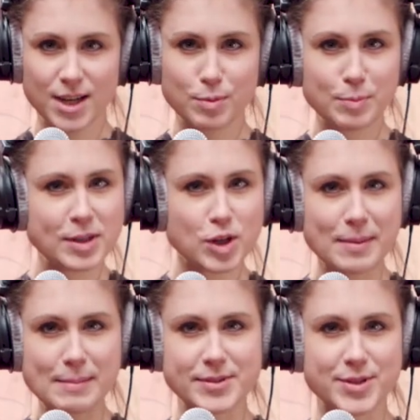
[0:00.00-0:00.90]
Probiert doch
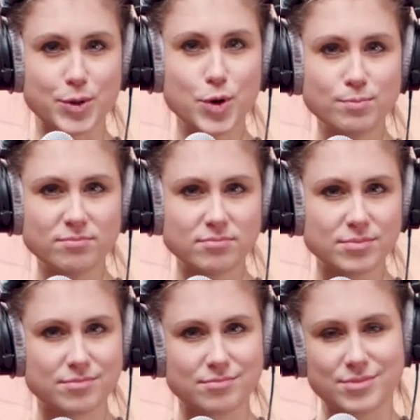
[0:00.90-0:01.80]
mal ein bisschen rum,
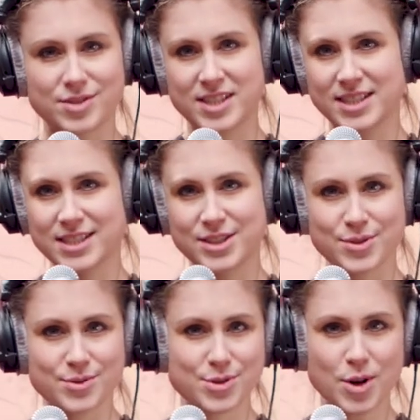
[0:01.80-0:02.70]
singt
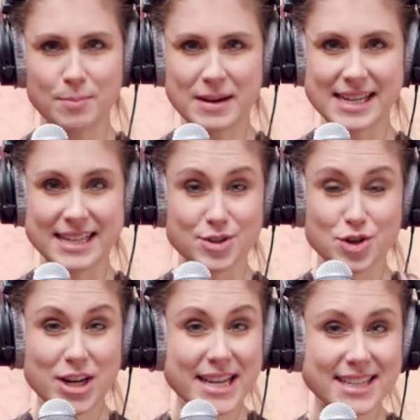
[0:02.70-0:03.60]
den Song mal ganz
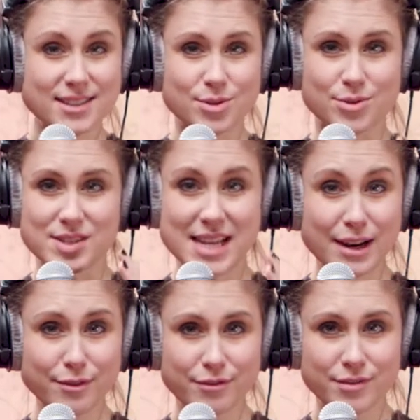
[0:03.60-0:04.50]
schlicht und
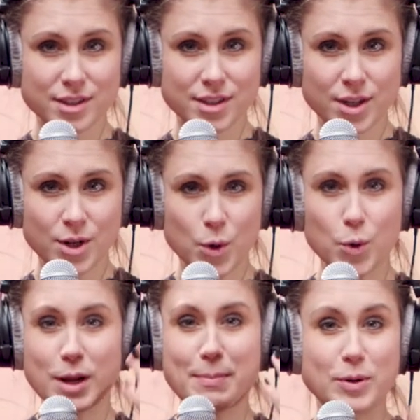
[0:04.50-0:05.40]
sanft
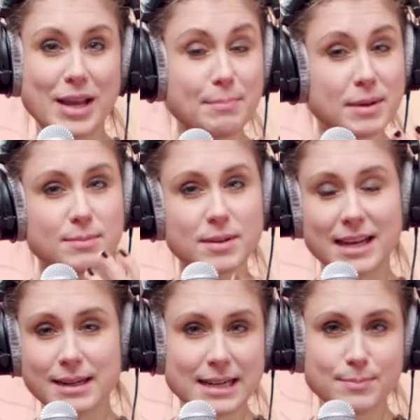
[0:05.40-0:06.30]
oder baut Adlib,
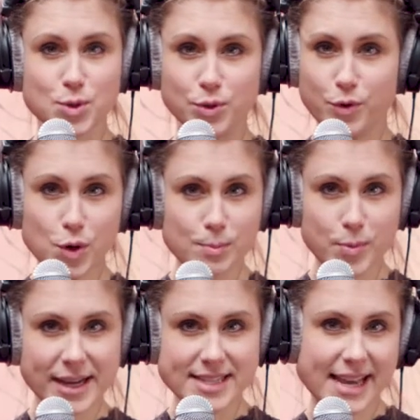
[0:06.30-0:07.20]
Adlibs und Vocal
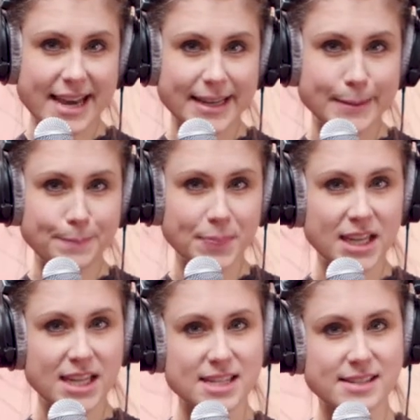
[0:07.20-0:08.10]
Breaks ein,
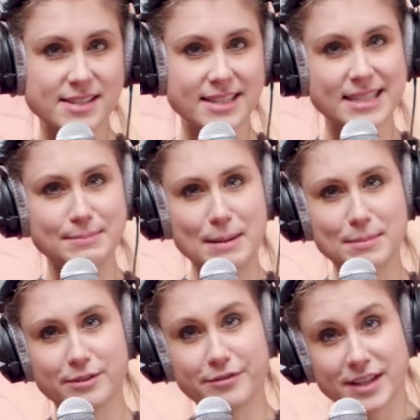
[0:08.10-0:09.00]
singt ihn mal
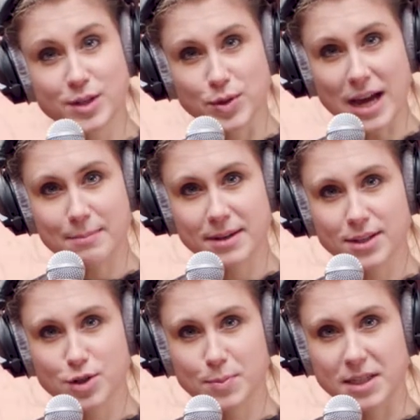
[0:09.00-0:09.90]
mit viel
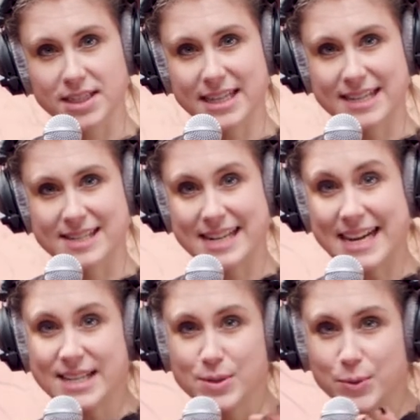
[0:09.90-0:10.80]
Dynamik, sprich erst
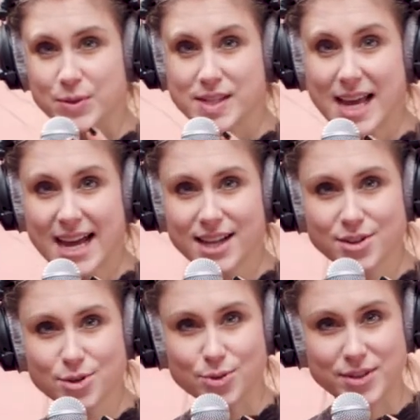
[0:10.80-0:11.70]
leise und
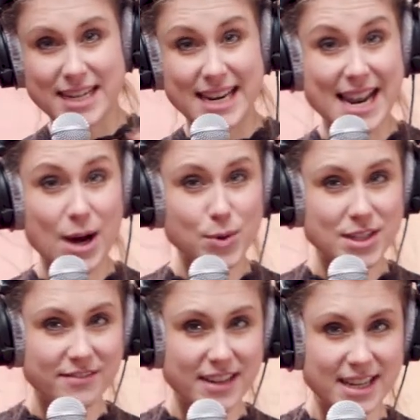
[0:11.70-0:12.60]
zart und dann
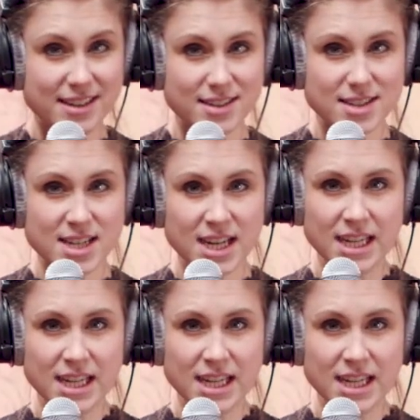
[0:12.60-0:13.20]
lauter werdend.